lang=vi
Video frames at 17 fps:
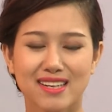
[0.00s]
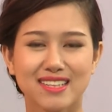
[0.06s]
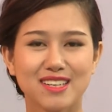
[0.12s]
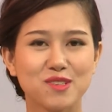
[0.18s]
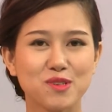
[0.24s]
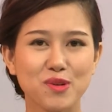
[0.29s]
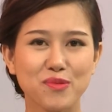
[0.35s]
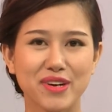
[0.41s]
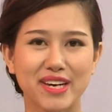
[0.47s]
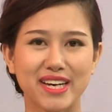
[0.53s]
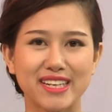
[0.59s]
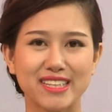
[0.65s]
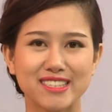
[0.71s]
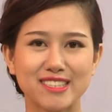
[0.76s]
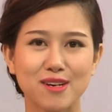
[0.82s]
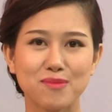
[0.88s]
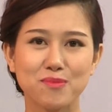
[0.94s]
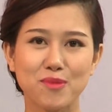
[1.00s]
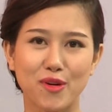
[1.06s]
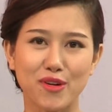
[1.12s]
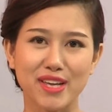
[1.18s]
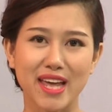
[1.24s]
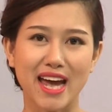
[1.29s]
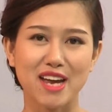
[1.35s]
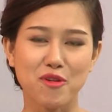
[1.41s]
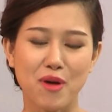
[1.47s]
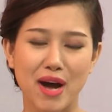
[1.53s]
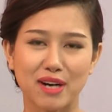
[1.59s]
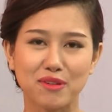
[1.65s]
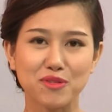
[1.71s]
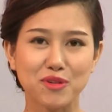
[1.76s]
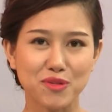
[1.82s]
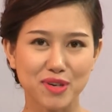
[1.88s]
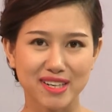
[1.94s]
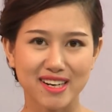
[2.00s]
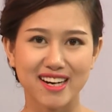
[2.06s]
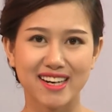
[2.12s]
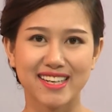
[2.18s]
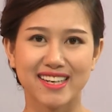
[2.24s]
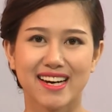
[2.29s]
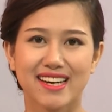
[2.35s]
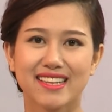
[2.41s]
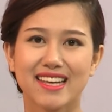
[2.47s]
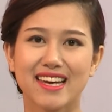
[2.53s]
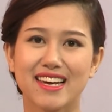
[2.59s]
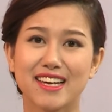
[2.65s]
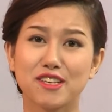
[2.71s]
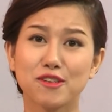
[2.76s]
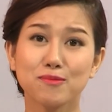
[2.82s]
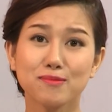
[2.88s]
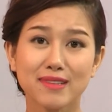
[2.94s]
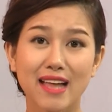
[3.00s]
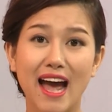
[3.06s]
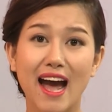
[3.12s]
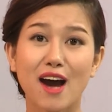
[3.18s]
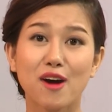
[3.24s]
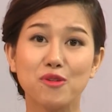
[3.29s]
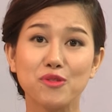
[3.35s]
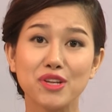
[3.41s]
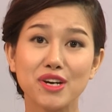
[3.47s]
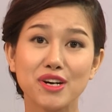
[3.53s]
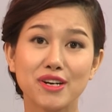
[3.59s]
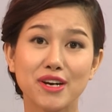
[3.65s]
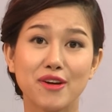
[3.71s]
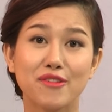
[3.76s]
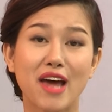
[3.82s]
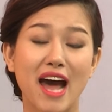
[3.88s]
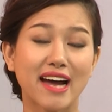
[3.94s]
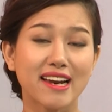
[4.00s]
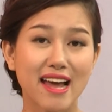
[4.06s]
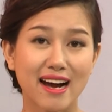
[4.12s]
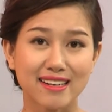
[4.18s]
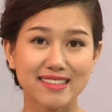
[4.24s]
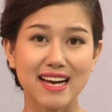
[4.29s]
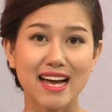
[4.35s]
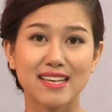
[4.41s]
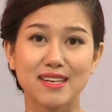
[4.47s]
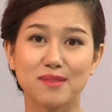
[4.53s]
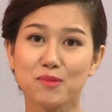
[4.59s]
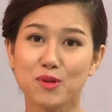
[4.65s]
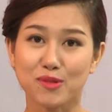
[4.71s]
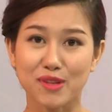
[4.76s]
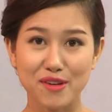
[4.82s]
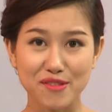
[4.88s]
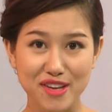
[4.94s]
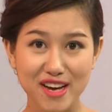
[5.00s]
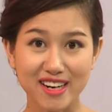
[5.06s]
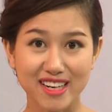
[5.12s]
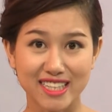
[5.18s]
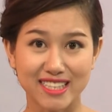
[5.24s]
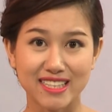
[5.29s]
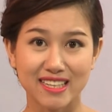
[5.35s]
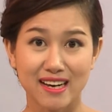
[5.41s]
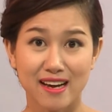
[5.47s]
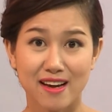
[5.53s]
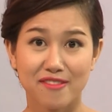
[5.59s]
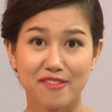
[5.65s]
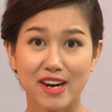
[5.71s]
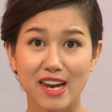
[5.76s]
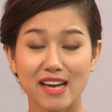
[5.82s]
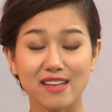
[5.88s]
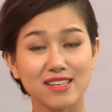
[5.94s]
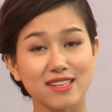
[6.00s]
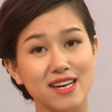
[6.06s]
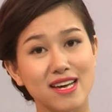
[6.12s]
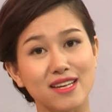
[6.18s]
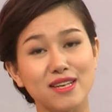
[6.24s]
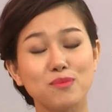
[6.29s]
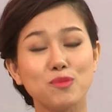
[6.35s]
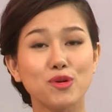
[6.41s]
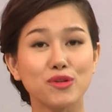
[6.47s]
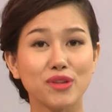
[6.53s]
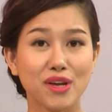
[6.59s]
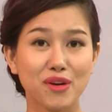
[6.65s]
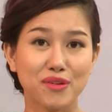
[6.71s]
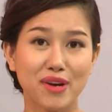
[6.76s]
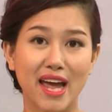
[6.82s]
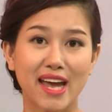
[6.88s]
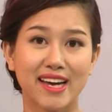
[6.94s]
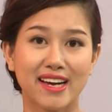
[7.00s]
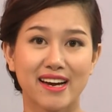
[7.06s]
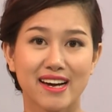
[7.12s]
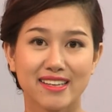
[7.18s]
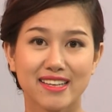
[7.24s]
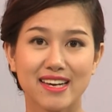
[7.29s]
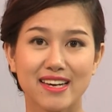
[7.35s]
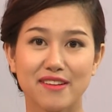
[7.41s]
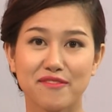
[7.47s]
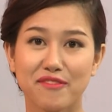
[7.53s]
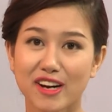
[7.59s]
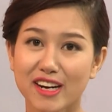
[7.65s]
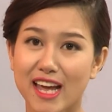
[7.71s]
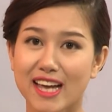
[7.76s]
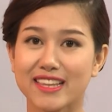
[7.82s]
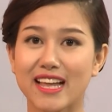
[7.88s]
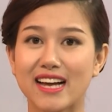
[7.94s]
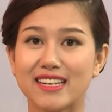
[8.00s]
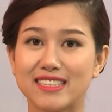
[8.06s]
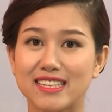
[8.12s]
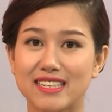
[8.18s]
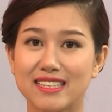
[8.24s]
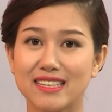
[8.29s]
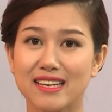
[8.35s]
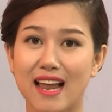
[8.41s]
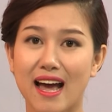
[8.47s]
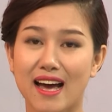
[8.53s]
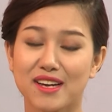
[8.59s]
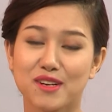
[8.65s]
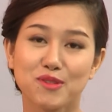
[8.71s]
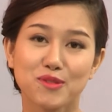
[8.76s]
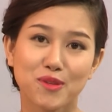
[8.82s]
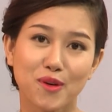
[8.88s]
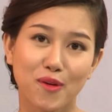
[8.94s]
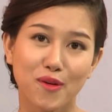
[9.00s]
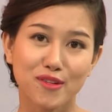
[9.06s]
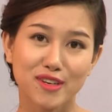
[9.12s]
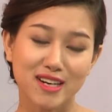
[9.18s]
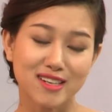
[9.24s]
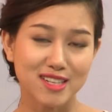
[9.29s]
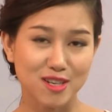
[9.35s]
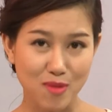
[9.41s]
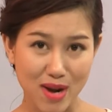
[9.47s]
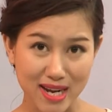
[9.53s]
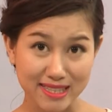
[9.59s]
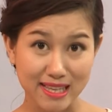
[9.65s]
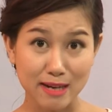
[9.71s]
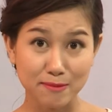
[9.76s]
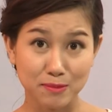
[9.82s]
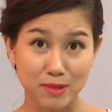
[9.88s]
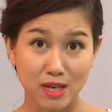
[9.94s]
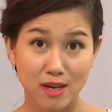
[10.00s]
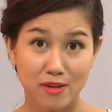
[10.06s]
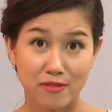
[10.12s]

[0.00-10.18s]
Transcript: Thưa quý vị, trong mỗi giai đoạn của cuộc đời thì chúng ta hầu như đều đã đặt ra những mục tiêu nhất định và để thực hiện những mục tiêu này thì vấn đề tài chính là yếu tố rất được quan tâm.